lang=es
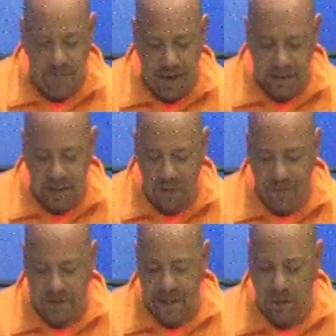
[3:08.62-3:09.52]
Barcil
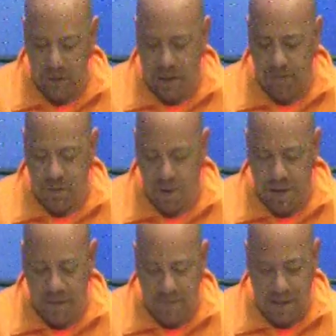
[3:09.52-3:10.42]
FC contra la
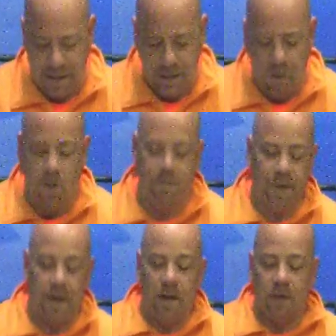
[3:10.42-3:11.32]
Florería México.
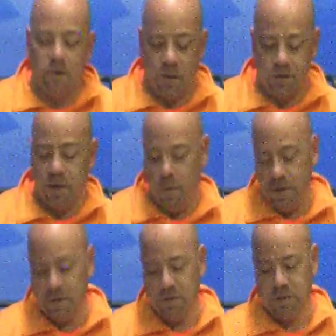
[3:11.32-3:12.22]
Son los
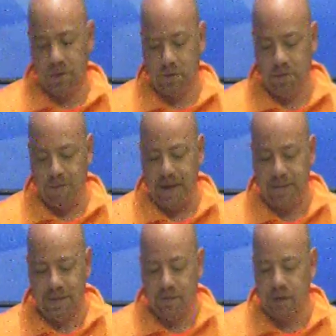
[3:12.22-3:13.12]
encuentros eh, para
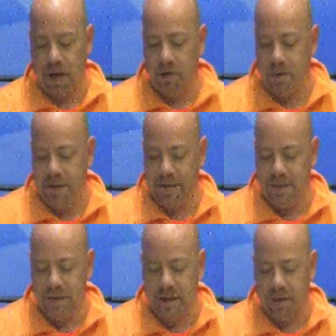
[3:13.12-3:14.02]
esta jornada número
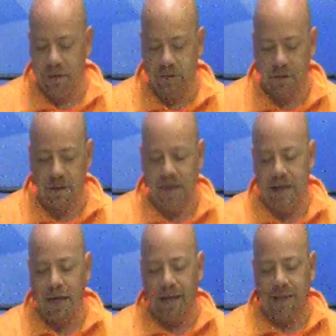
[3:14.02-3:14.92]
25 del torneo de
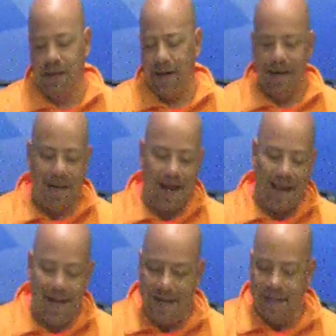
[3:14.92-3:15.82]
liga de la
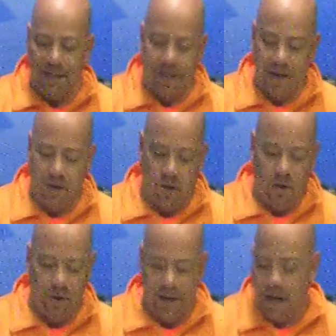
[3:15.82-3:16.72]
Liga
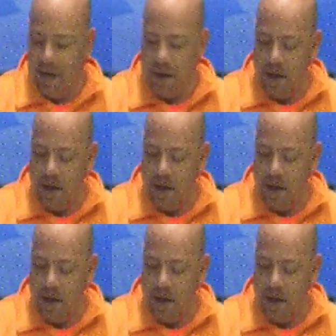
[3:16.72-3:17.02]
Intercolonial.